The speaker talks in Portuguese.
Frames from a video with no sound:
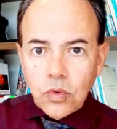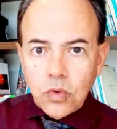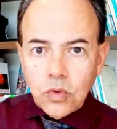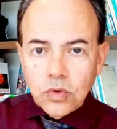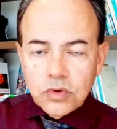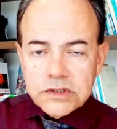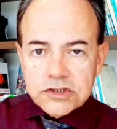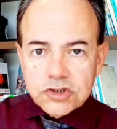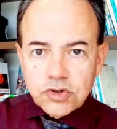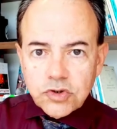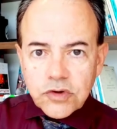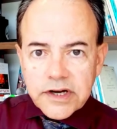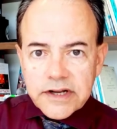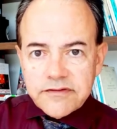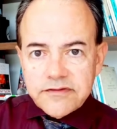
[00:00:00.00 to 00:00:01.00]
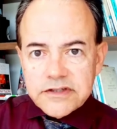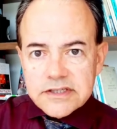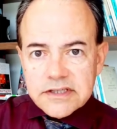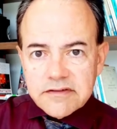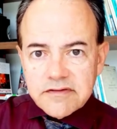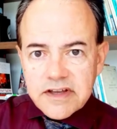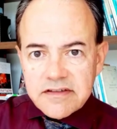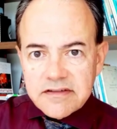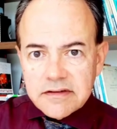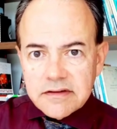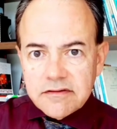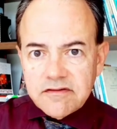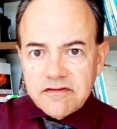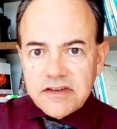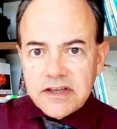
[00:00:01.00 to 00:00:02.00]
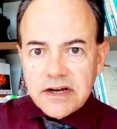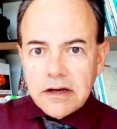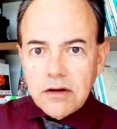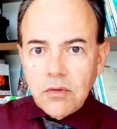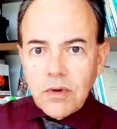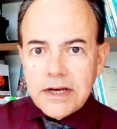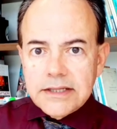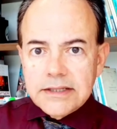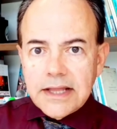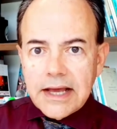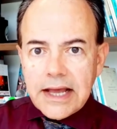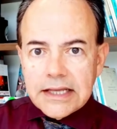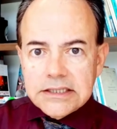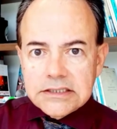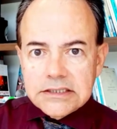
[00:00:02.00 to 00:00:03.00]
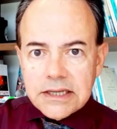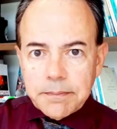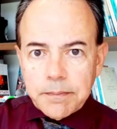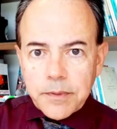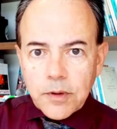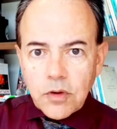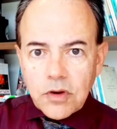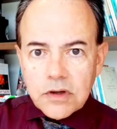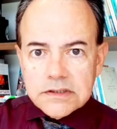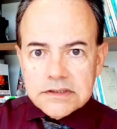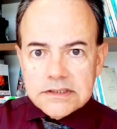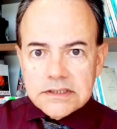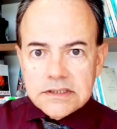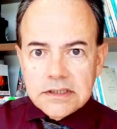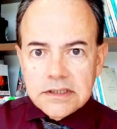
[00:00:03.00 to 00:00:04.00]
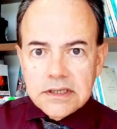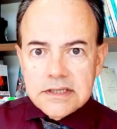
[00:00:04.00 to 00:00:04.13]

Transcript: o ultrassonografista vai ver a qualidade da prótese,